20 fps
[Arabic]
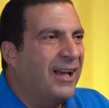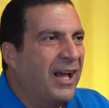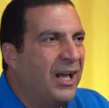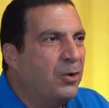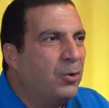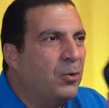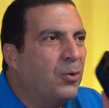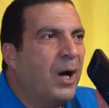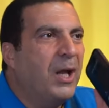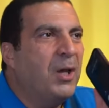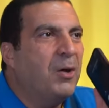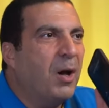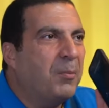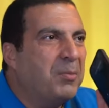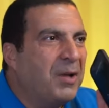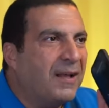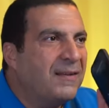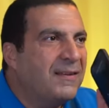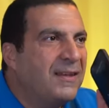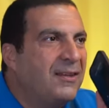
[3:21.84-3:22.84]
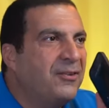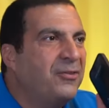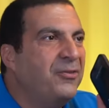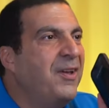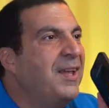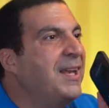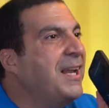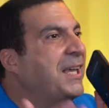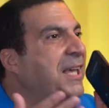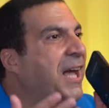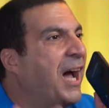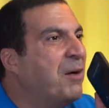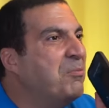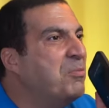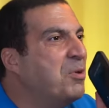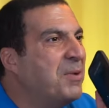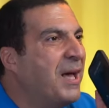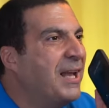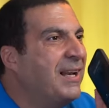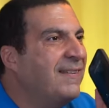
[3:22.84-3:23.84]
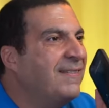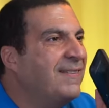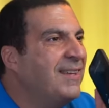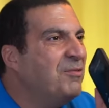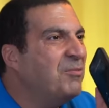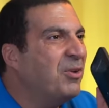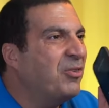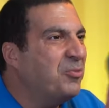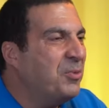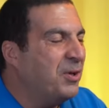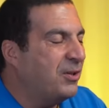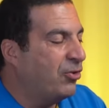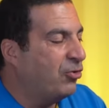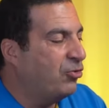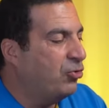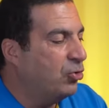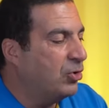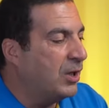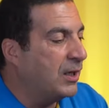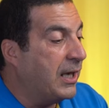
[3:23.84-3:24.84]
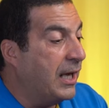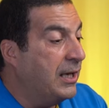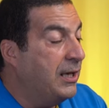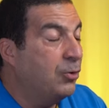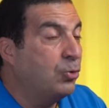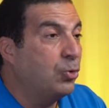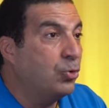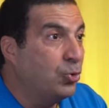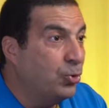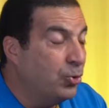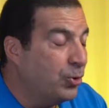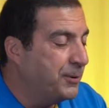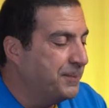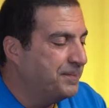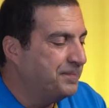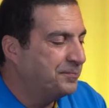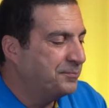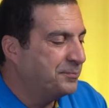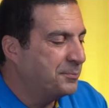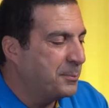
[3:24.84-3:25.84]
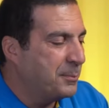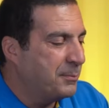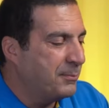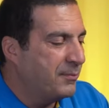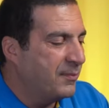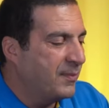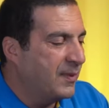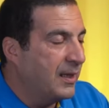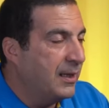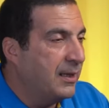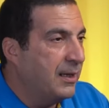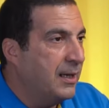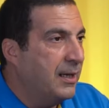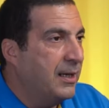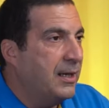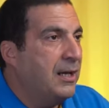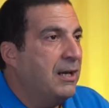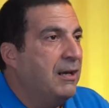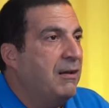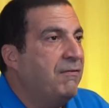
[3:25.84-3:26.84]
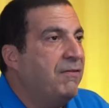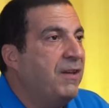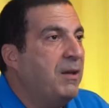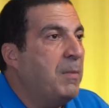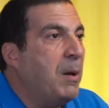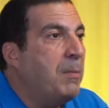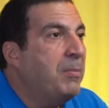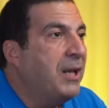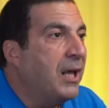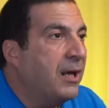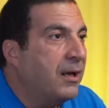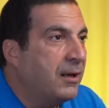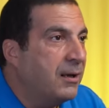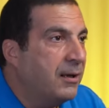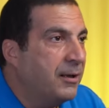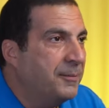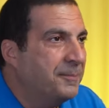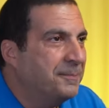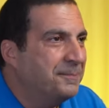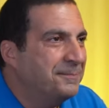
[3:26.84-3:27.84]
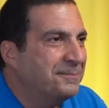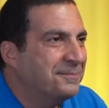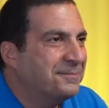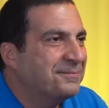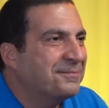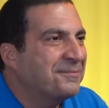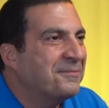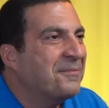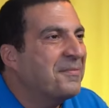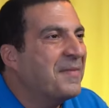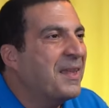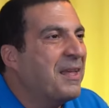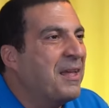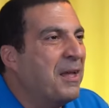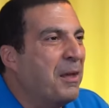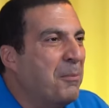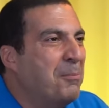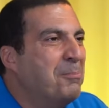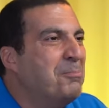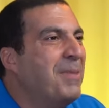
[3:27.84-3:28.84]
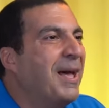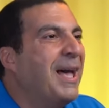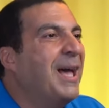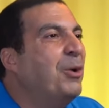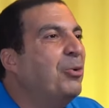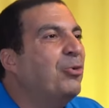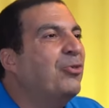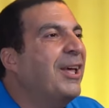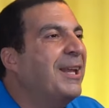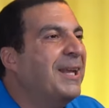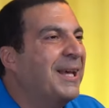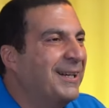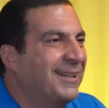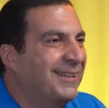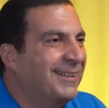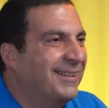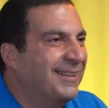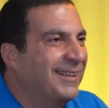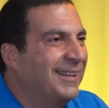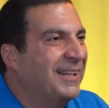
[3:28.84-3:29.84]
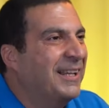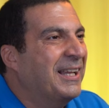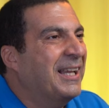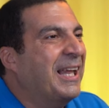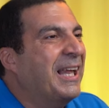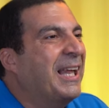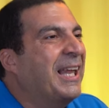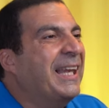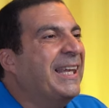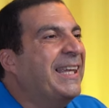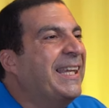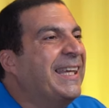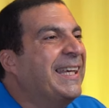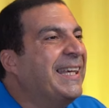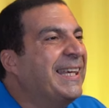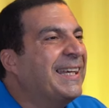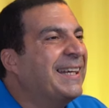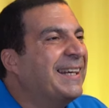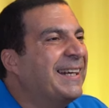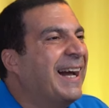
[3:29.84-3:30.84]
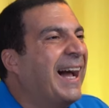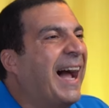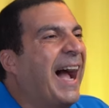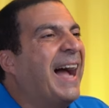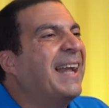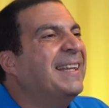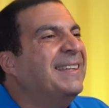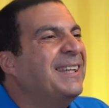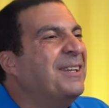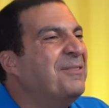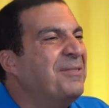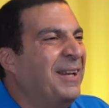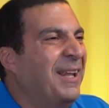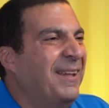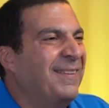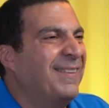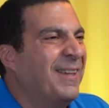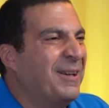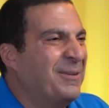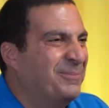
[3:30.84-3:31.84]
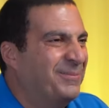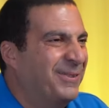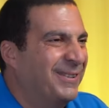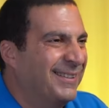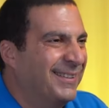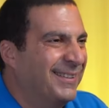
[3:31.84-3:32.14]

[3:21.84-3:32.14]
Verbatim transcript: الو ايوه يا عبد العزيز فينك يا عم بقالي سنين ما سمعت صوتك قال لي يا دكتور في مبلغ بقاله سنه ليك عندي في الحساب